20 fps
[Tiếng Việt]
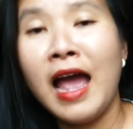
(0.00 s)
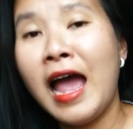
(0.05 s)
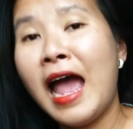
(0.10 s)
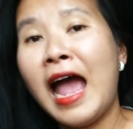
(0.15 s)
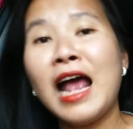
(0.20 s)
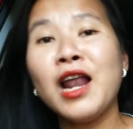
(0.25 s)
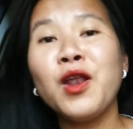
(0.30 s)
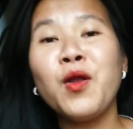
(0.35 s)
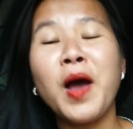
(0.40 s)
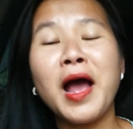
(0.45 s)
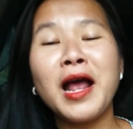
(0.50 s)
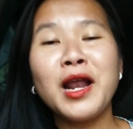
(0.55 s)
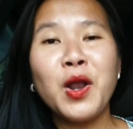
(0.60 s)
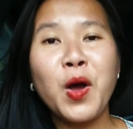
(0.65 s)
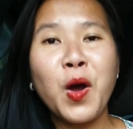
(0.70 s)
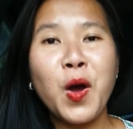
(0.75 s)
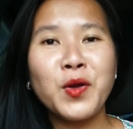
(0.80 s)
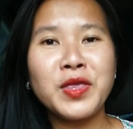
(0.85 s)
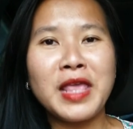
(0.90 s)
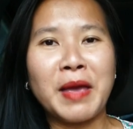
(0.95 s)
Hello
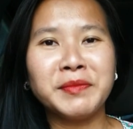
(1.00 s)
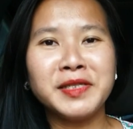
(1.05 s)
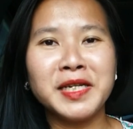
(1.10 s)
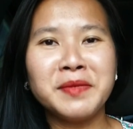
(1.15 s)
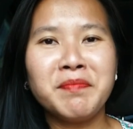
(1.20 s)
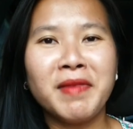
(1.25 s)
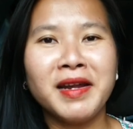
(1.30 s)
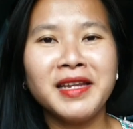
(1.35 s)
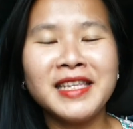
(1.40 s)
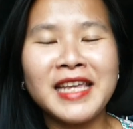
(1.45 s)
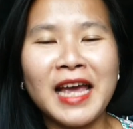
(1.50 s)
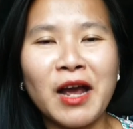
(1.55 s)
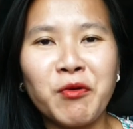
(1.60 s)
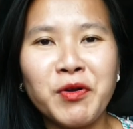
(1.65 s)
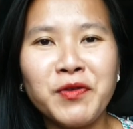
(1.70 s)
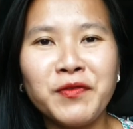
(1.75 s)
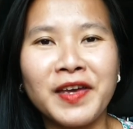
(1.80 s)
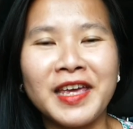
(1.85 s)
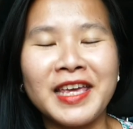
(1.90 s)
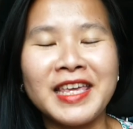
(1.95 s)
hello, giảm xin mến chào
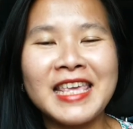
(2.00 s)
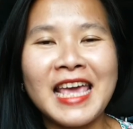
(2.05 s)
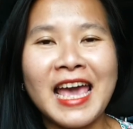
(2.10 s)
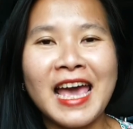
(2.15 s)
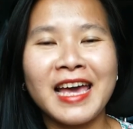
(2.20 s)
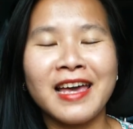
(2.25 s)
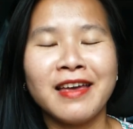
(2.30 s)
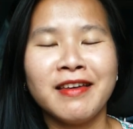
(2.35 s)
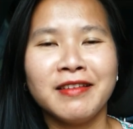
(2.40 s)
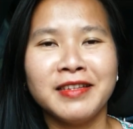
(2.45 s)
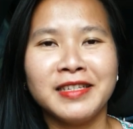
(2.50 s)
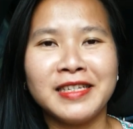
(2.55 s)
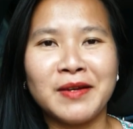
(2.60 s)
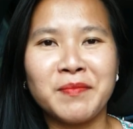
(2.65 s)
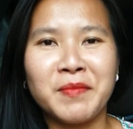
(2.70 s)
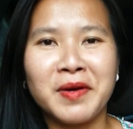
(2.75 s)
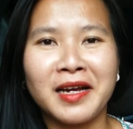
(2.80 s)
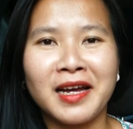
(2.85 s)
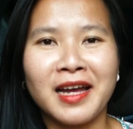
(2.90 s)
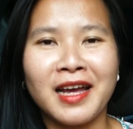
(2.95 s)
quý vị nha Chào
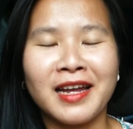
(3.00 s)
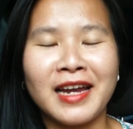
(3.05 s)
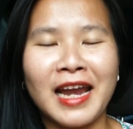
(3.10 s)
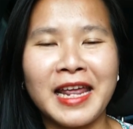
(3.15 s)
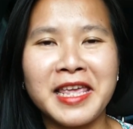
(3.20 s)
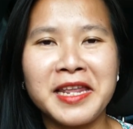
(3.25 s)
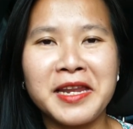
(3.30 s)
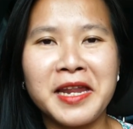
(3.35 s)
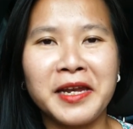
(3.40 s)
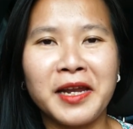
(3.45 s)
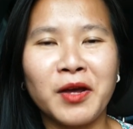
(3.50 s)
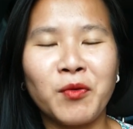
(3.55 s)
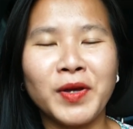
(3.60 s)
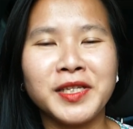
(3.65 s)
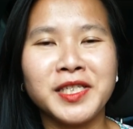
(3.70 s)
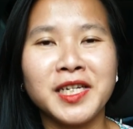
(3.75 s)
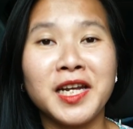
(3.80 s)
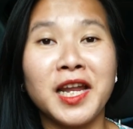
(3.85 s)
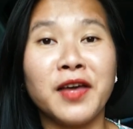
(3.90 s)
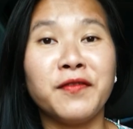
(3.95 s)
mừng à, đại gia đình đã quay
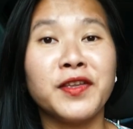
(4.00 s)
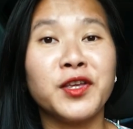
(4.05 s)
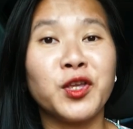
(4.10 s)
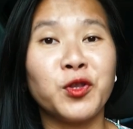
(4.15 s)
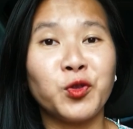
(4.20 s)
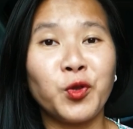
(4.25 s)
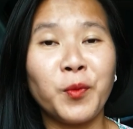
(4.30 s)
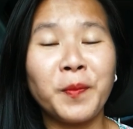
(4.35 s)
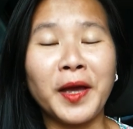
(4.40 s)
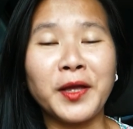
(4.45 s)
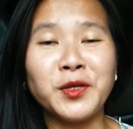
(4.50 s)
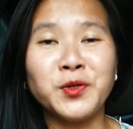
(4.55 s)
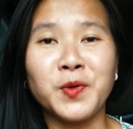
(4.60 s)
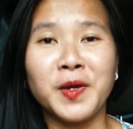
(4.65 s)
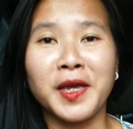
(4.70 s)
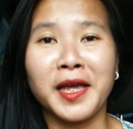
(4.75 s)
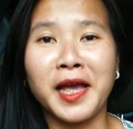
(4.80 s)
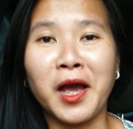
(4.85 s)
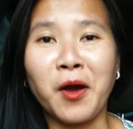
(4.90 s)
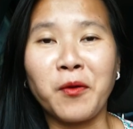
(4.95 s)
trở lại với kênh túc kể
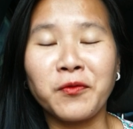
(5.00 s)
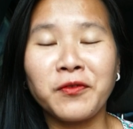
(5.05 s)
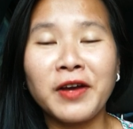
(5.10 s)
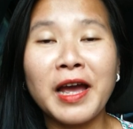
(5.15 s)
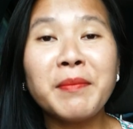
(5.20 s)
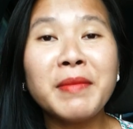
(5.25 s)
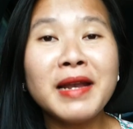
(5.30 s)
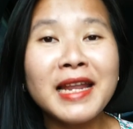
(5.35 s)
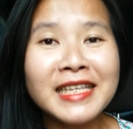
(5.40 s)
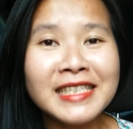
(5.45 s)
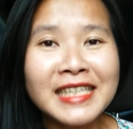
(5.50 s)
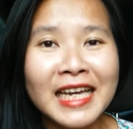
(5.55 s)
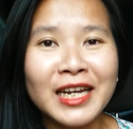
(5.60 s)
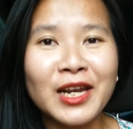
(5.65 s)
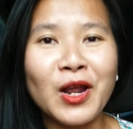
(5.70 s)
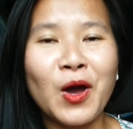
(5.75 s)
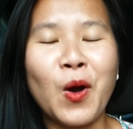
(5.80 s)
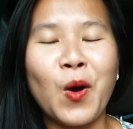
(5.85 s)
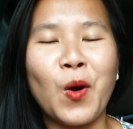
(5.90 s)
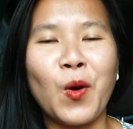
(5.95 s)
chuyện Ngọc Family
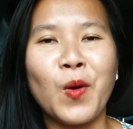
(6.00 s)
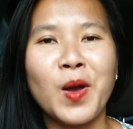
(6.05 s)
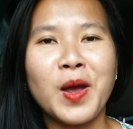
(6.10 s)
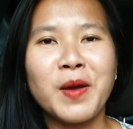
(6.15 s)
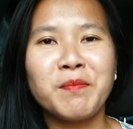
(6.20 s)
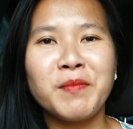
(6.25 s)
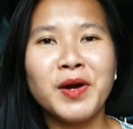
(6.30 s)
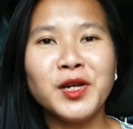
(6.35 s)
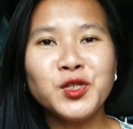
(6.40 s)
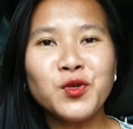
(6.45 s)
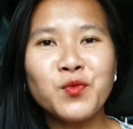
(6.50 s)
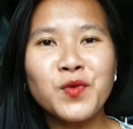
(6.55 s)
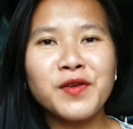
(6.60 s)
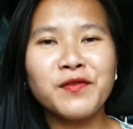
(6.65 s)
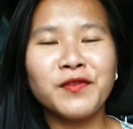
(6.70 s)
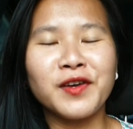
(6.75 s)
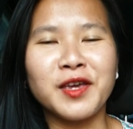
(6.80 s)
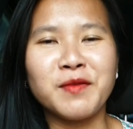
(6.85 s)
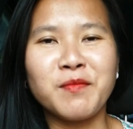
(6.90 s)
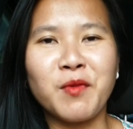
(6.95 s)
Channel Mến chúc quý
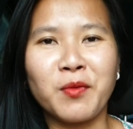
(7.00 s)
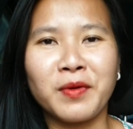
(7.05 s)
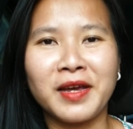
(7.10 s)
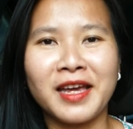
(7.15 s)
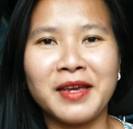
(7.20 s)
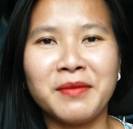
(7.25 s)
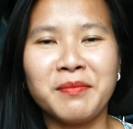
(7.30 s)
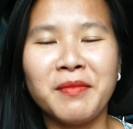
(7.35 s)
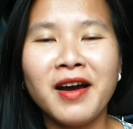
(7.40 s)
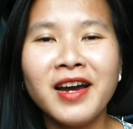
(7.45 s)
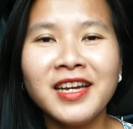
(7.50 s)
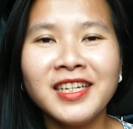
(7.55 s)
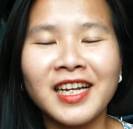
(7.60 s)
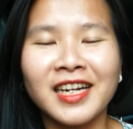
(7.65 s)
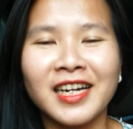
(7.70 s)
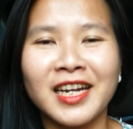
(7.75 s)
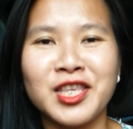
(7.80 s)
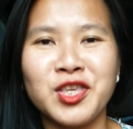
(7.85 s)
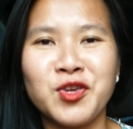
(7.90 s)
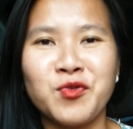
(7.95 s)
vị một ngày mới
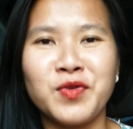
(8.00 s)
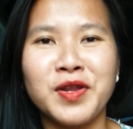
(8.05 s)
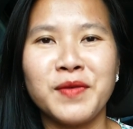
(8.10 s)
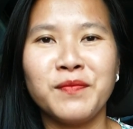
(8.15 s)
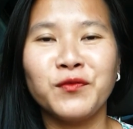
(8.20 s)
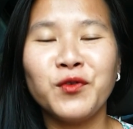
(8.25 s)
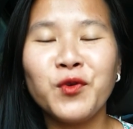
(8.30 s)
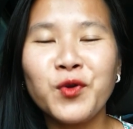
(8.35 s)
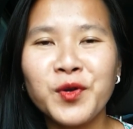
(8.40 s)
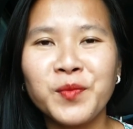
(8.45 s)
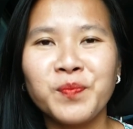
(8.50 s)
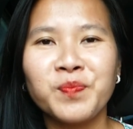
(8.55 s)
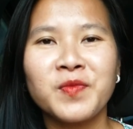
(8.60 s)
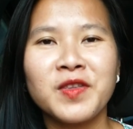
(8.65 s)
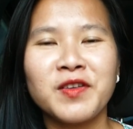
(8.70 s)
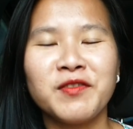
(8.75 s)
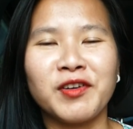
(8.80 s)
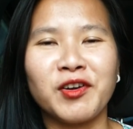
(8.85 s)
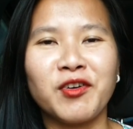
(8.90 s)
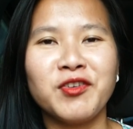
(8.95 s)
thật là nhiều niềm vui
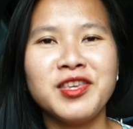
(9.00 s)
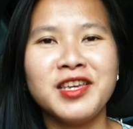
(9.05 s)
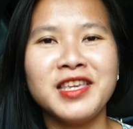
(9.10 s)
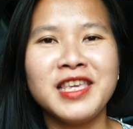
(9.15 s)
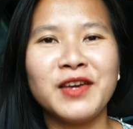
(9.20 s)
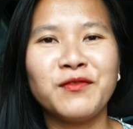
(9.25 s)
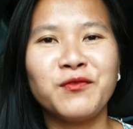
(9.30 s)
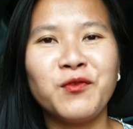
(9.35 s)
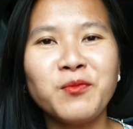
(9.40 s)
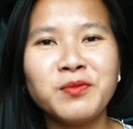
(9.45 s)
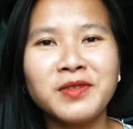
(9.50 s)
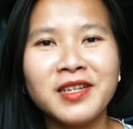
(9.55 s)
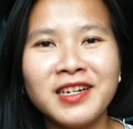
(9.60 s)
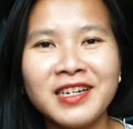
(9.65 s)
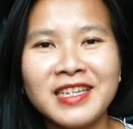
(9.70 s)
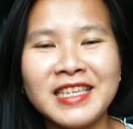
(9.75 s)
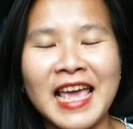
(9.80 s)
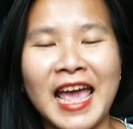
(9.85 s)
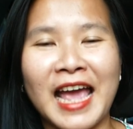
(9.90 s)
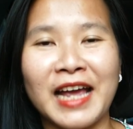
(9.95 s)
Và có những giây phút
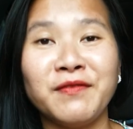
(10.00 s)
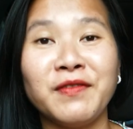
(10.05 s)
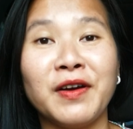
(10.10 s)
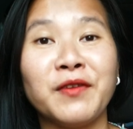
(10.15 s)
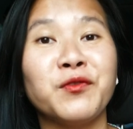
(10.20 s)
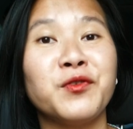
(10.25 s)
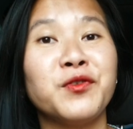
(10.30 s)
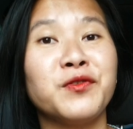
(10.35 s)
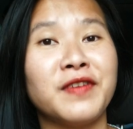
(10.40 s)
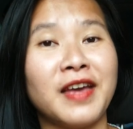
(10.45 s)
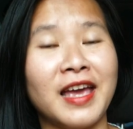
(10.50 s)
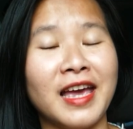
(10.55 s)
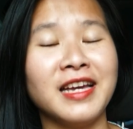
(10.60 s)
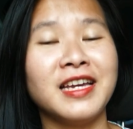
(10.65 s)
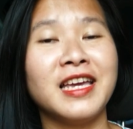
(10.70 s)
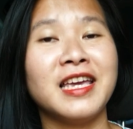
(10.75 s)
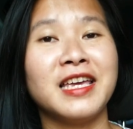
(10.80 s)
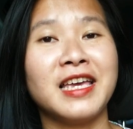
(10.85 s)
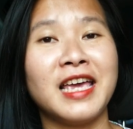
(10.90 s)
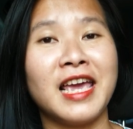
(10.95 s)
thư giãn và vui vẻ
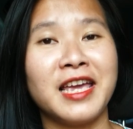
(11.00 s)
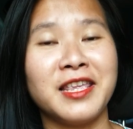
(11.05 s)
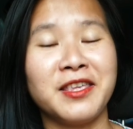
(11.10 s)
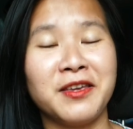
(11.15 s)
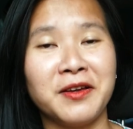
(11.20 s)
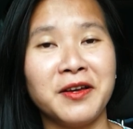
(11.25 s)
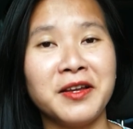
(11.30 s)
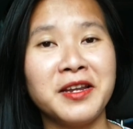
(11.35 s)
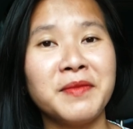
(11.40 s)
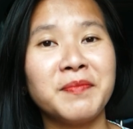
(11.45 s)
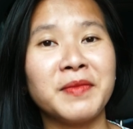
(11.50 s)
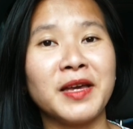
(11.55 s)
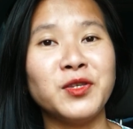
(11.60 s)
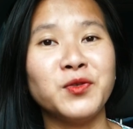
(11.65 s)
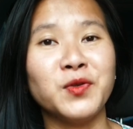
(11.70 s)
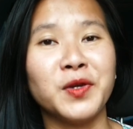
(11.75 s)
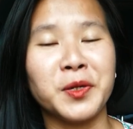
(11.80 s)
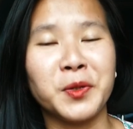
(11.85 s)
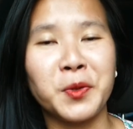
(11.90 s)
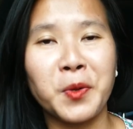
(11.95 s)
khi nghe những cái clip kể
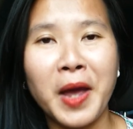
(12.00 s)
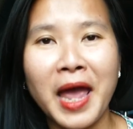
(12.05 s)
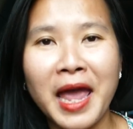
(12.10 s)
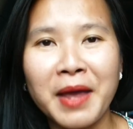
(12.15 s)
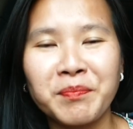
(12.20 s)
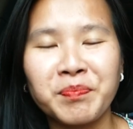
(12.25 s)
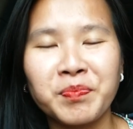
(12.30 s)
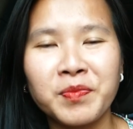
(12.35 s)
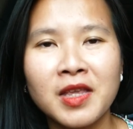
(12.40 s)
chuyện của em